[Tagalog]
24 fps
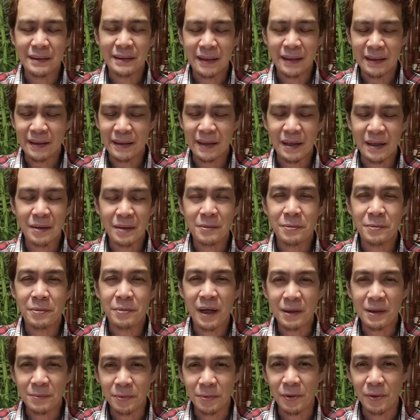na ang
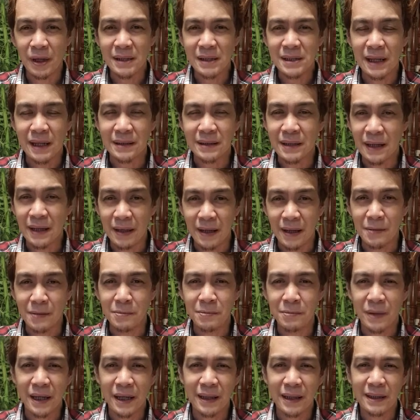faith po kasi at ang love
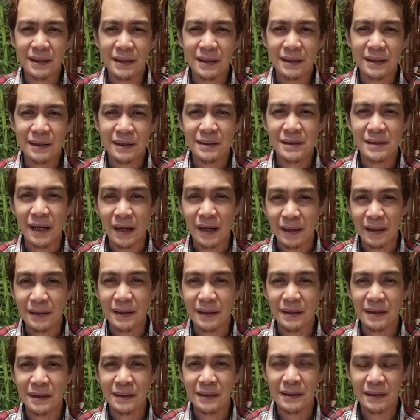ay sa heart
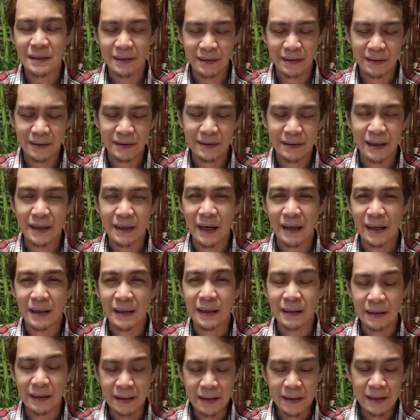ng
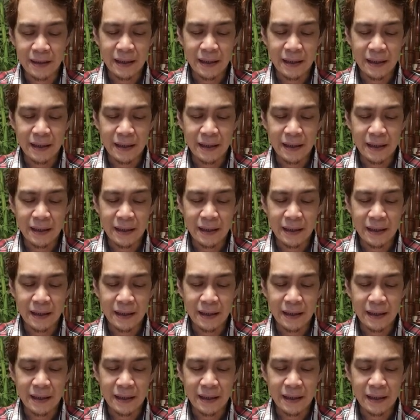gagaling.